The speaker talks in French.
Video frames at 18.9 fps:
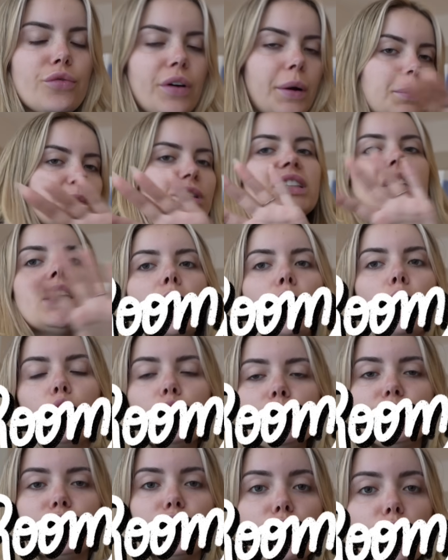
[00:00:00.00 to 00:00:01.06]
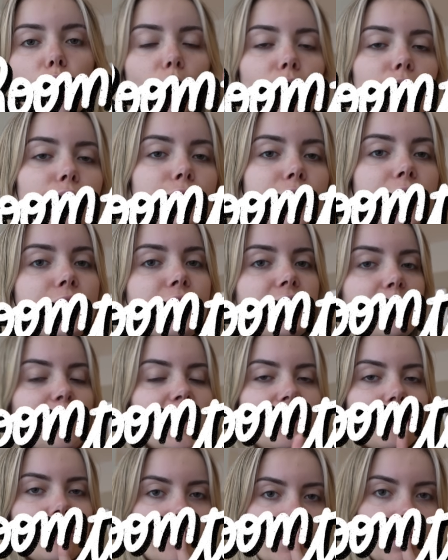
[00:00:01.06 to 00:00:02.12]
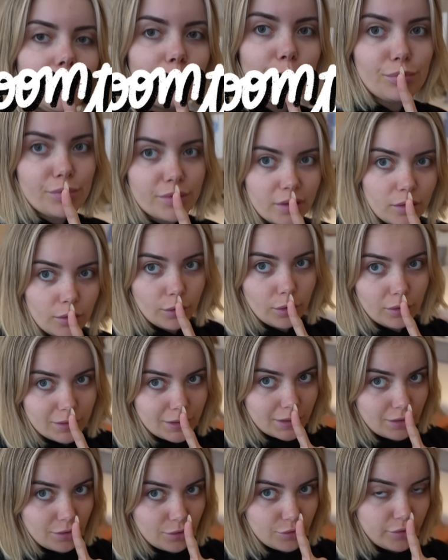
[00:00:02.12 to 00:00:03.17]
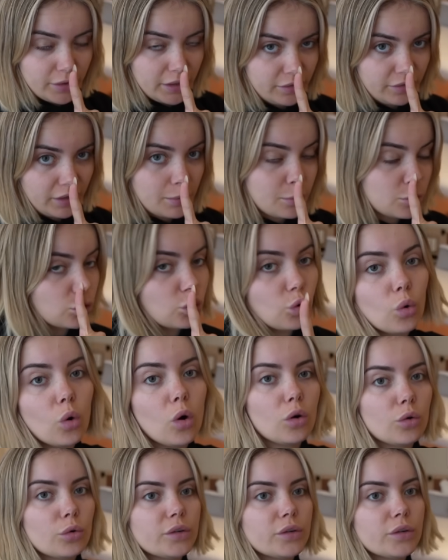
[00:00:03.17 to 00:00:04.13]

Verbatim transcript: vous fais un petit room tour vite fait bien fait puisque sinon je vais être vraiment trop en